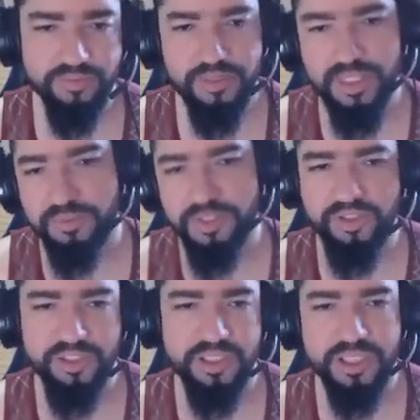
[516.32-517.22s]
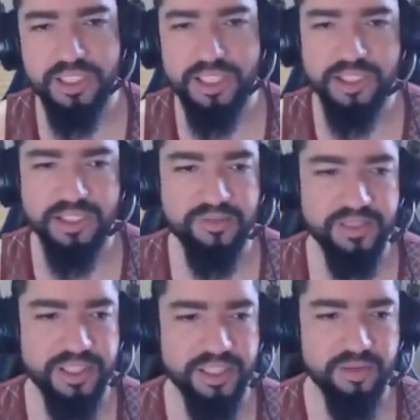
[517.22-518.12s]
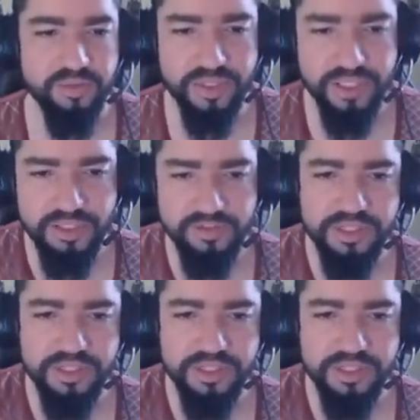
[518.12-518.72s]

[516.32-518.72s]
Não, mentira. É ele que vai atacar com cano